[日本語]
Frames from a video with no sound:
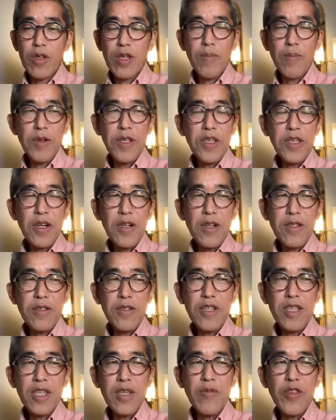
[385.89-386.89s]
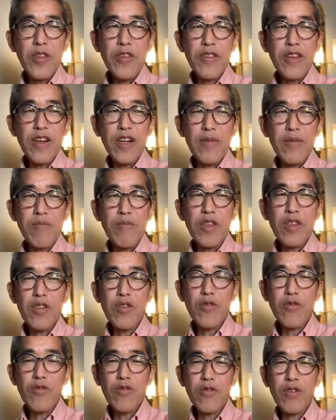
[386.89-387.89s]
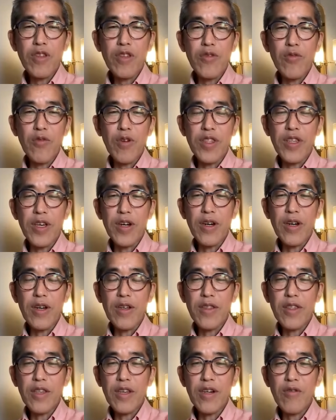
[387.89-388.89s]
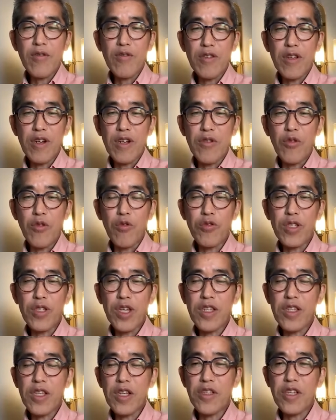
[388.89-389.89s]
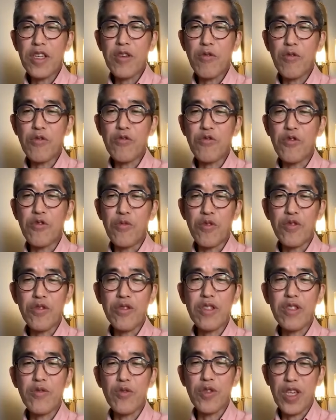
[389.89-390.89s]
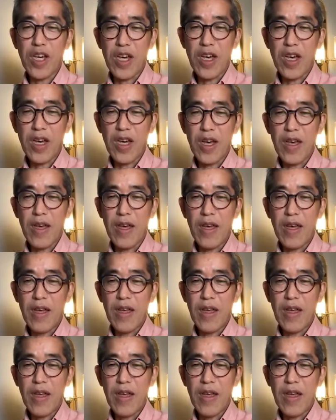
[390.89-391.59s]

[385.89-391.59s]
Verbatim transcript: やっぱり客観的に見てた民主主義とは若干違うさ、独裁者的要素を持つ人じゃん。